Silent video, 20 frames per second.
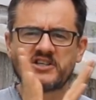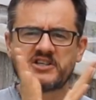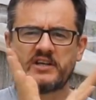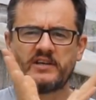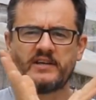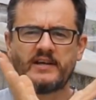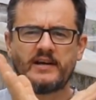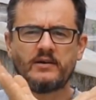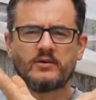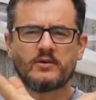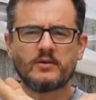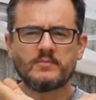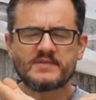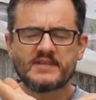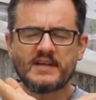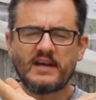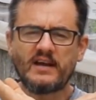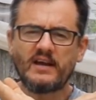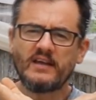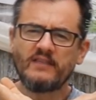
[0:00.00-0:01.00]
chandelle comme
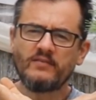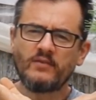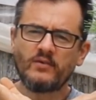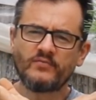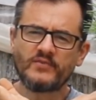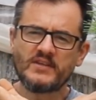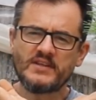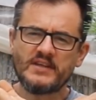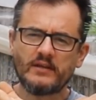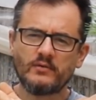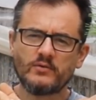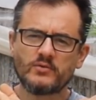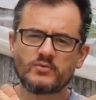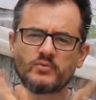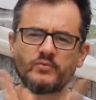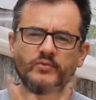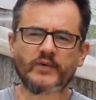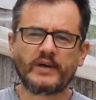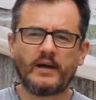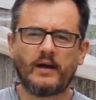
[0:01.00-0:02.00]
ça et vont finir de
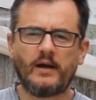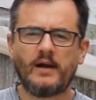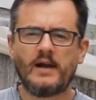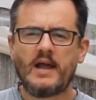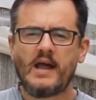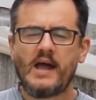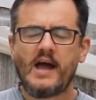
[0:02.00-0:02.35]
s'ouvrir.